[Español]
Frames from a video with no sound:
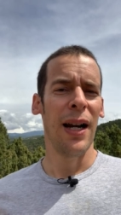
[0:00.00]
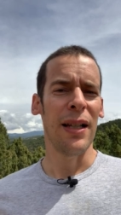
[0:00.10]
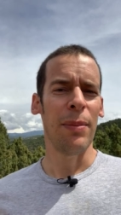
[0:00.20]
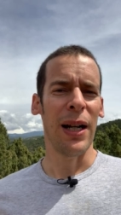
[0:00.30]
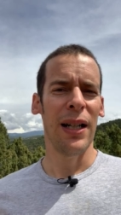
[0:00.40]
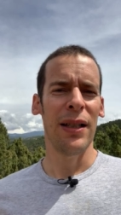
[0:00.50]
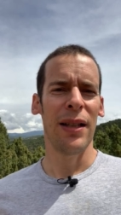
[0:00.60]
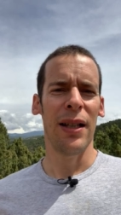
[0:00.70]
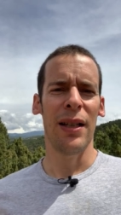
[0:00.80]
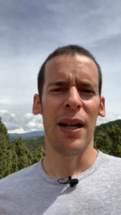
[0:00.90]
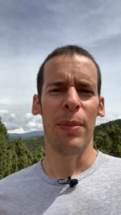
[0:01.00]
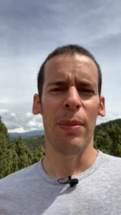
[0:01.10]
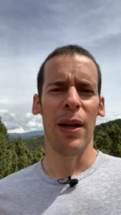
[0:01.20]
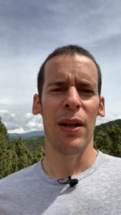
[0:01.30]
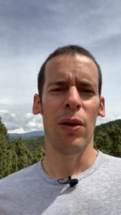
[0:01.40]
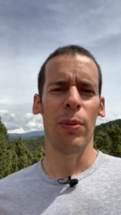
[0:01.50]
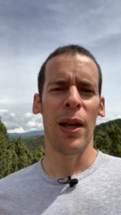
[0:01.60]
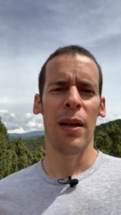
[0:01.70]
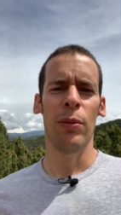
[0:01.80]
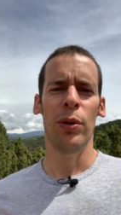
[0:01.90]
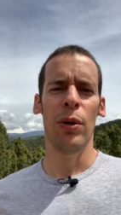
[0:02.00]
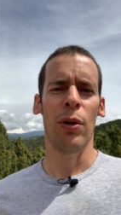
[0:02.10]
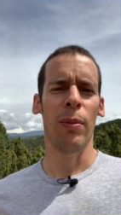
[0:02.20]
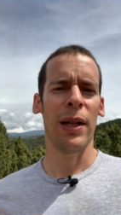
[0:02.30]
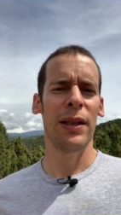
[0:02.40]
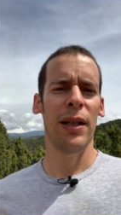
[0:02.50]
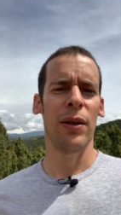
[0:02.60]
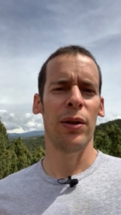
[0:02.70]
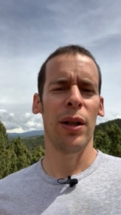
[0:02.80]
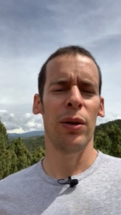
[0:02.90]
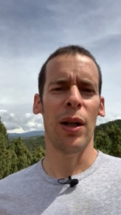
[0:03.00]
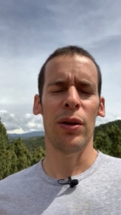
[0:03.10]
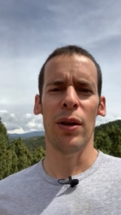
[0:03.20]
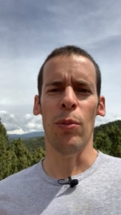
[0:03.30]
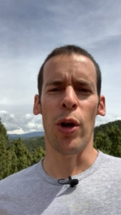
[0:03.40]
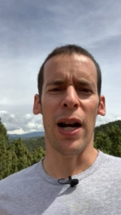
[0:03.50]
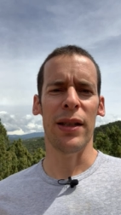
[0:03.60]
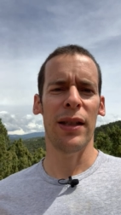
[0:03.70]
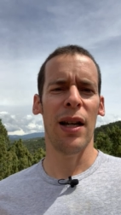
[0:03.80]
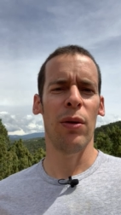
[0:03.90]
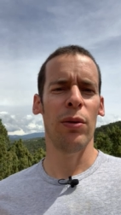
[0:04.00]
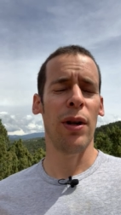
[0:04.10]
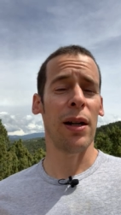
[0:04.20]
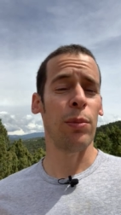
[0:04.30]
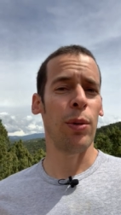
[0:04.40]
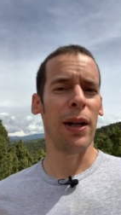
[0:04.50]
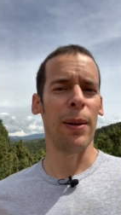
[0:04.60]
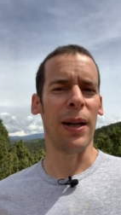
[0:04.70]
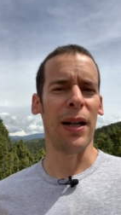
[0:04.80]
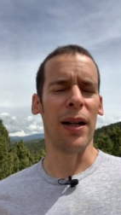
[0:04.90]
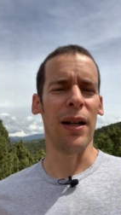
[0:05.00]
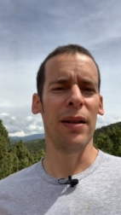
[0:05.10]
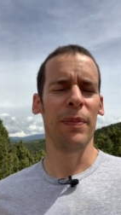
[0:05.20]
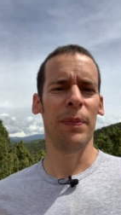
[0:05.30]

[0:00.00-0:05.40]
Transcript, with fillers: Las imágenes eran de la primera economía del mundo con más de 200 años de democracia o de una república bananera.